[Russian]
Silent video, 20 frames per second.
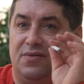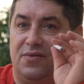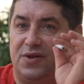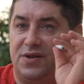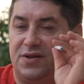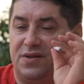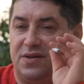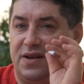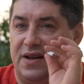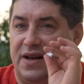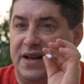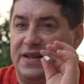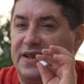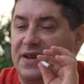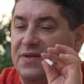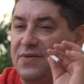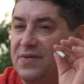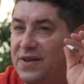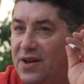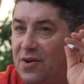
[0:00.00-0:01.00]
вот
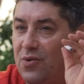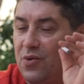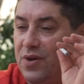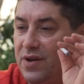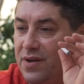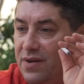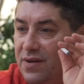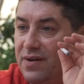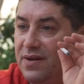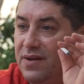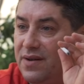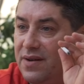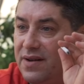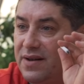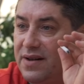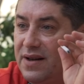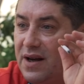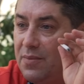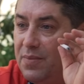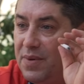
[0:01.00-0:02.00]
этой второй
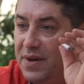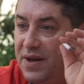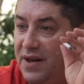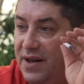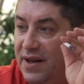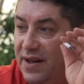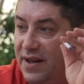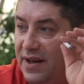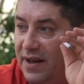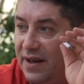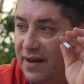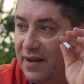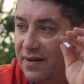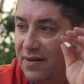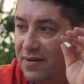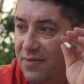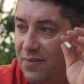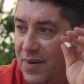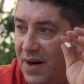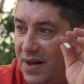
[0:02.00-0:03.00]
как бы религии.
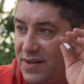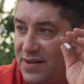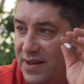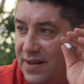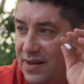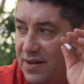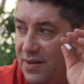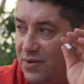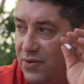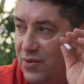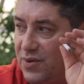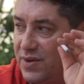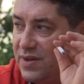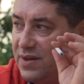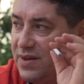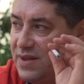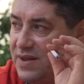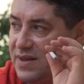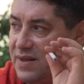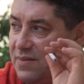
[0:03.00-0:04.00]
Практика это, то есть
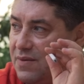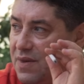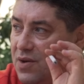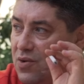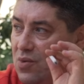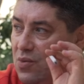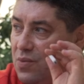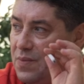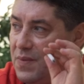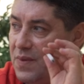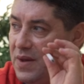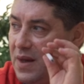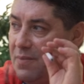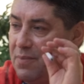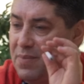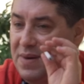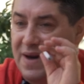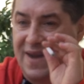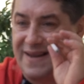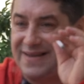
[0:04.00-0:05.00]
совокупная
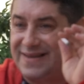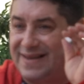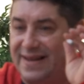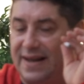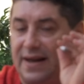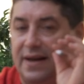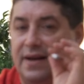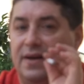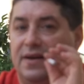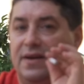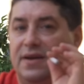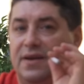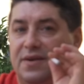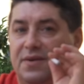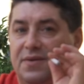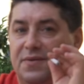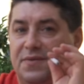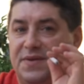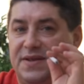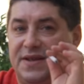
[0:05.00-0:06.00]
практика
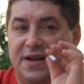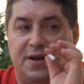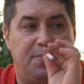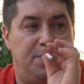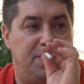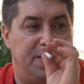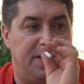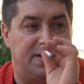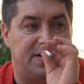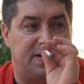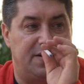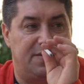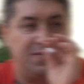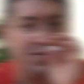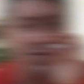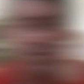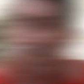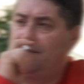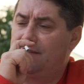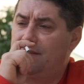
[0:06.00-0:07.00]
всех предков
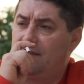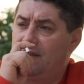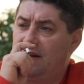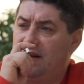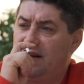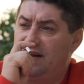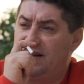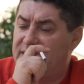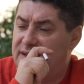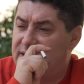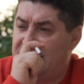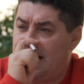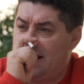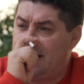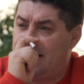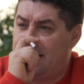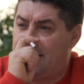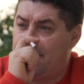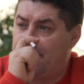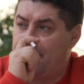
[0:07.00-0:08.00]
и
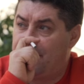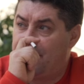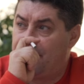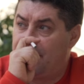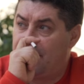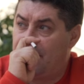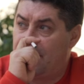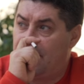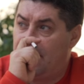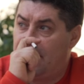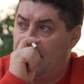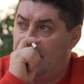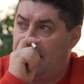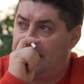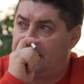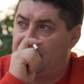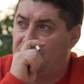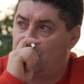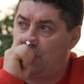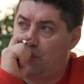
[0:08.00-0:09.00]
знания –
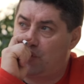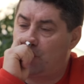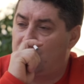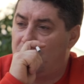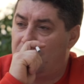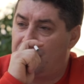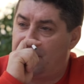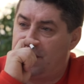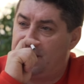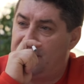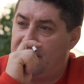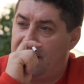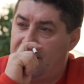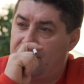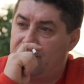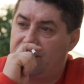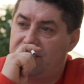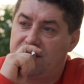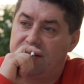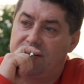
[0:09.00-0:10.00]
это то, что
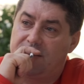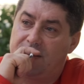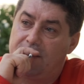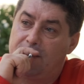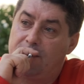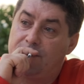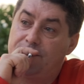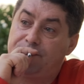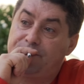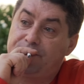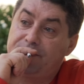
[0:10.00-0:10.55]
определяет стратегию.